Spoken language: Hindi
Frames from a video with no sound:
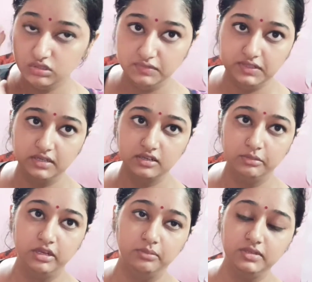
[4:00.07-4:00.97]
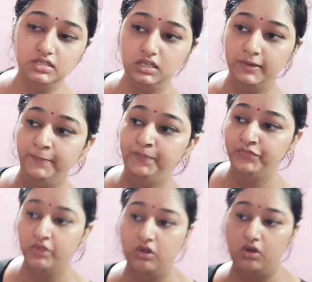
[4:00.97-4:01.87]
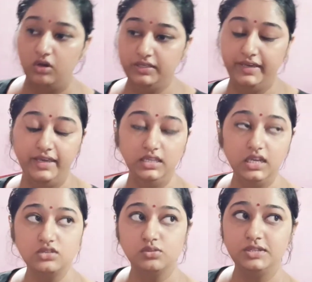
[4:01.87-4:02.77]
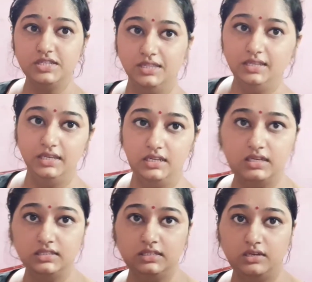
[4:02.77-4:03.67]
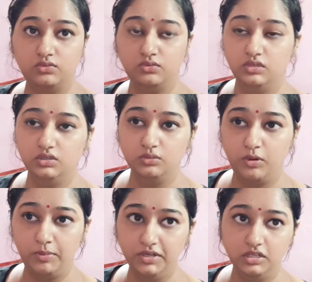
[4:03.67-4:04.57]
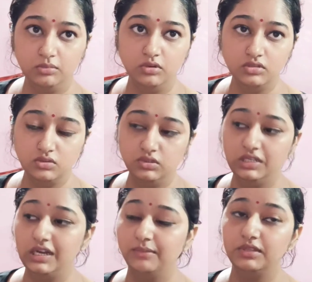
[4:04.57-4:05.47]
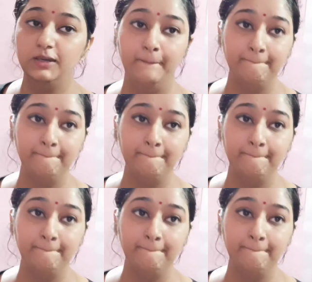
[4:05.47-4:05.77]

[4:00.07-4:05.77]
तो वी देखने में बिजी है और यह है नहीं आज सुबह जल्दी निकल गए थे यार इनको प्रॉपर्टी का बहुत ज़रूरी काम था